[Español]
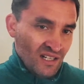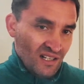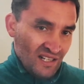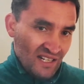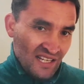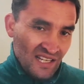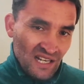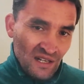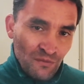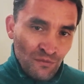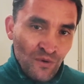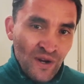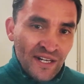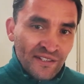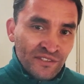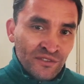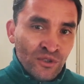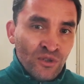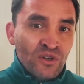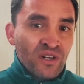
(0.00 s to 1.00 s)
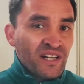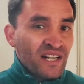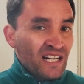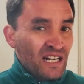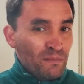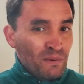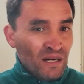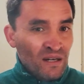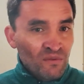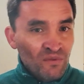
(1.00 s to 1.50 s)
Requiere esfuerzo,
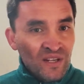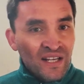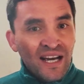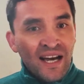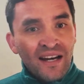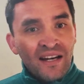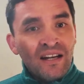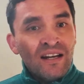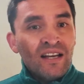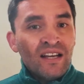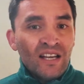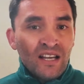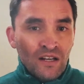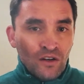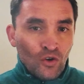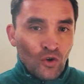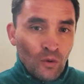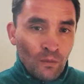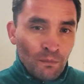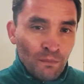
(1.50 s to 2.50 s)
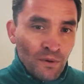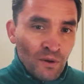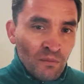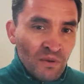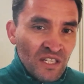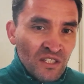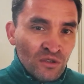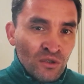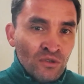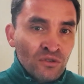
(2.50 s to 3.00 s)
requiere planificar,
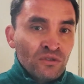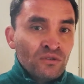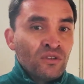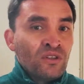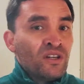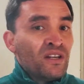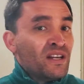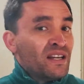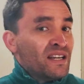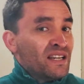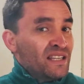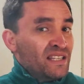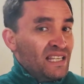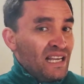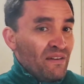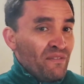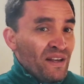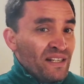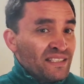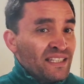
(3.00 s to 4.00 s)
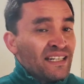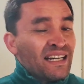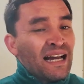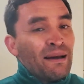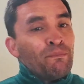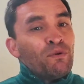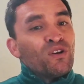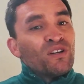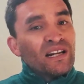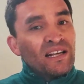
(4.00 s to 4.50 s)
compromisos y a veces
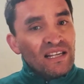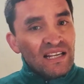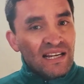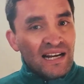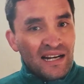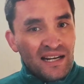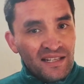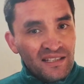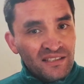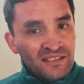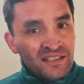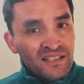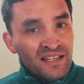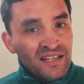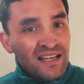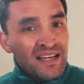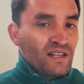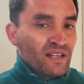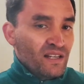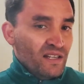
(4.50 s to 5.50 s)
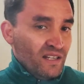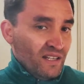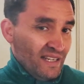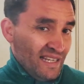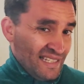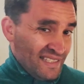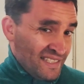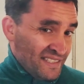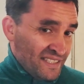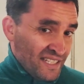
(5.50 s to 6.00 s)
cambios radicales,
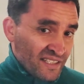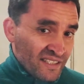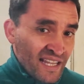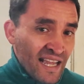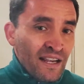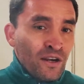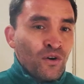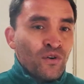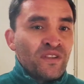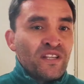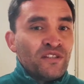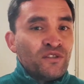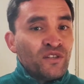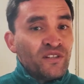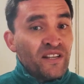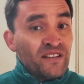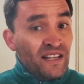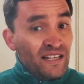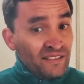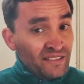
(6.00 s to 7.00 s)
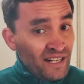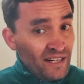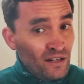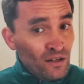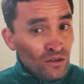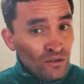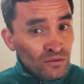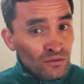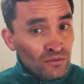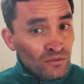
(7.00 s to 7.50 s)
que si se está en condiciones de
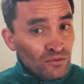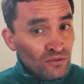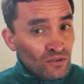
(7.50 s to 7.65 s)
hacerlos,